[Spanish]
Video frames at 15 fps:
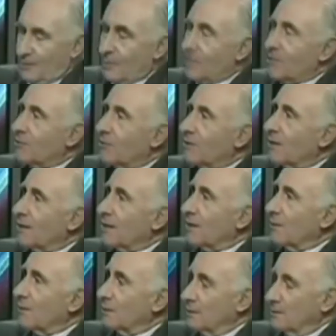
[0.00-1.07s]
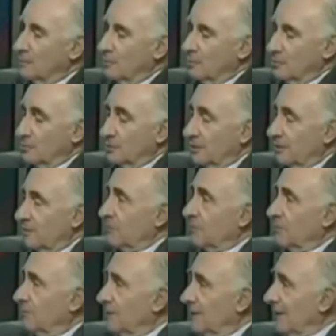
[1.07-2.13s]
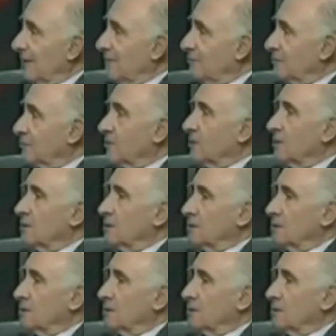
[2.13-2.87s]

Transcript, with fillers: Los primeros días que adoptamos el corralito lo explicamos